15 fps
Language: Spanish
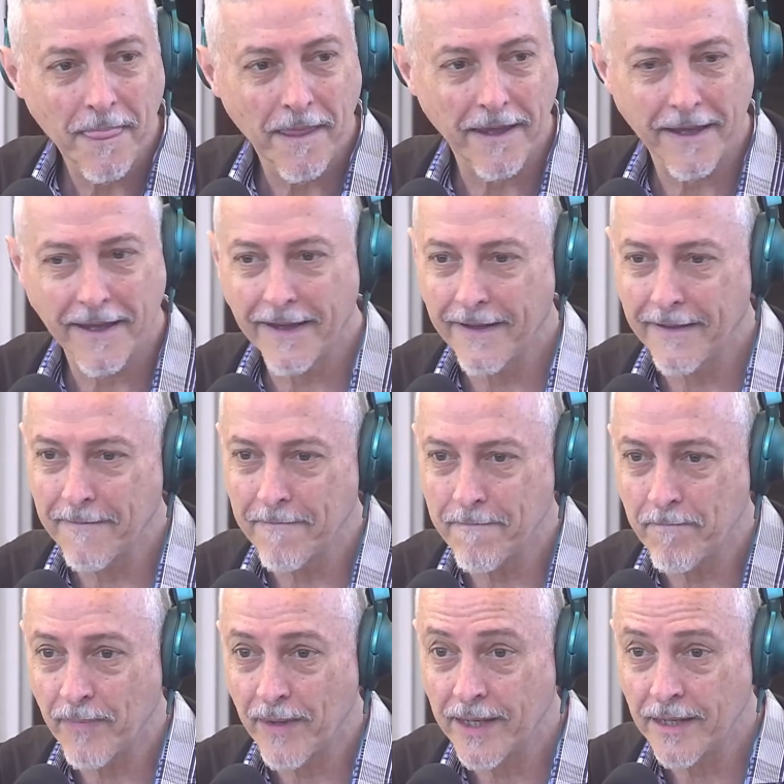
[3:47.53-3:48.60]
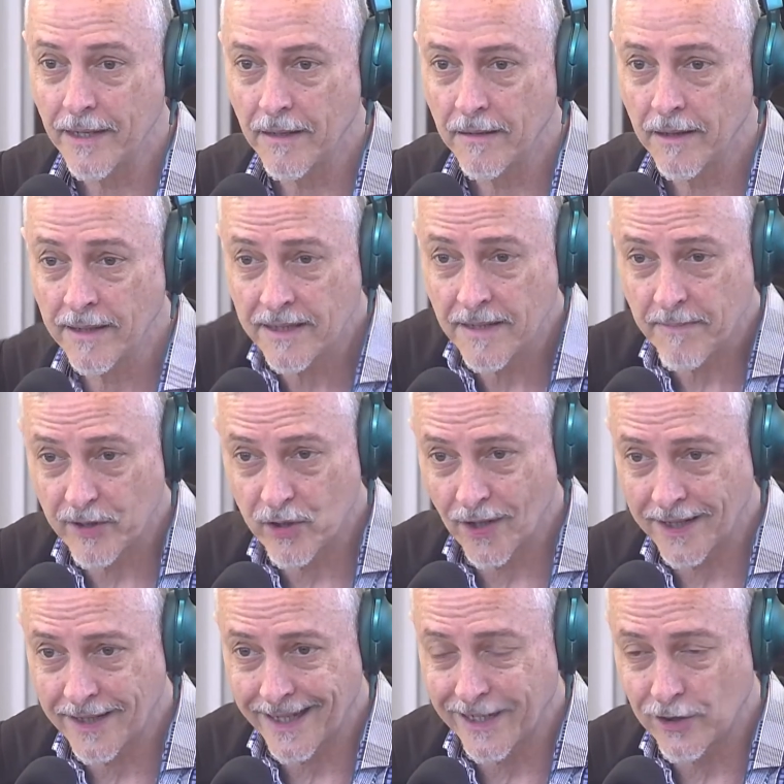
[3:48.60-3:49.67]
Em, y es
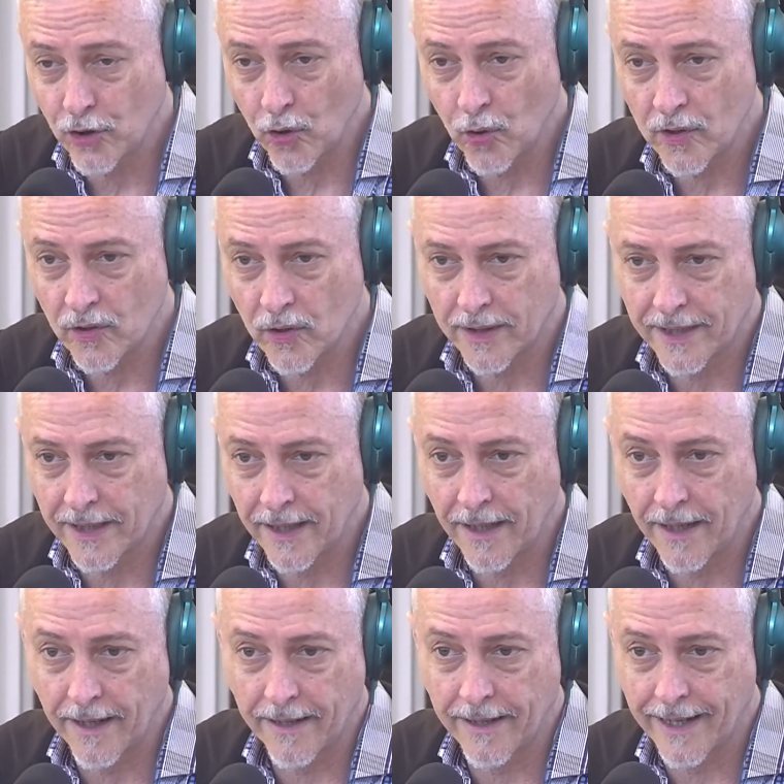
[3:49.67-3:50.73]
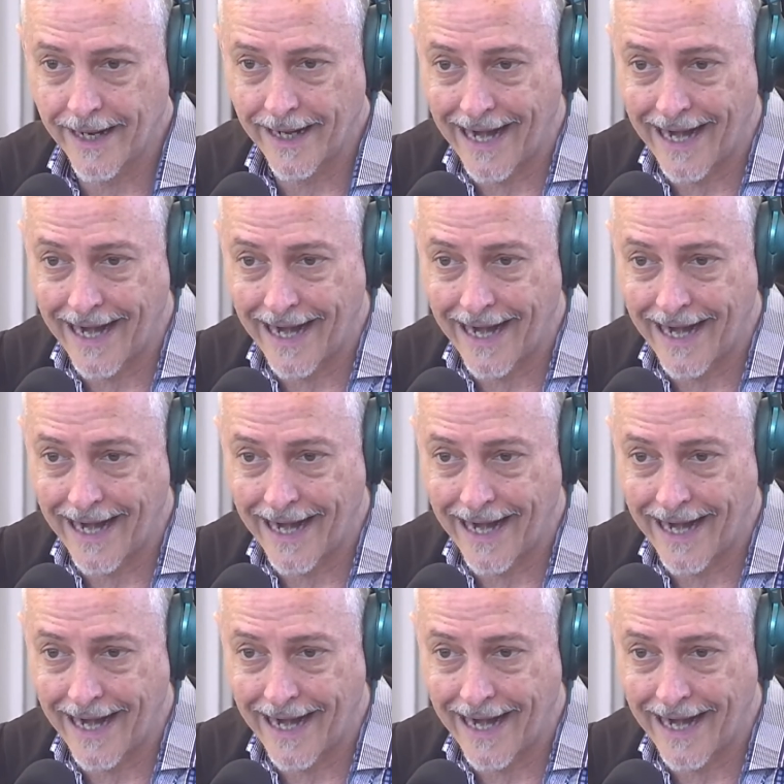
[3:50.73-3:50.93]
impresionante que todo eso esté Está.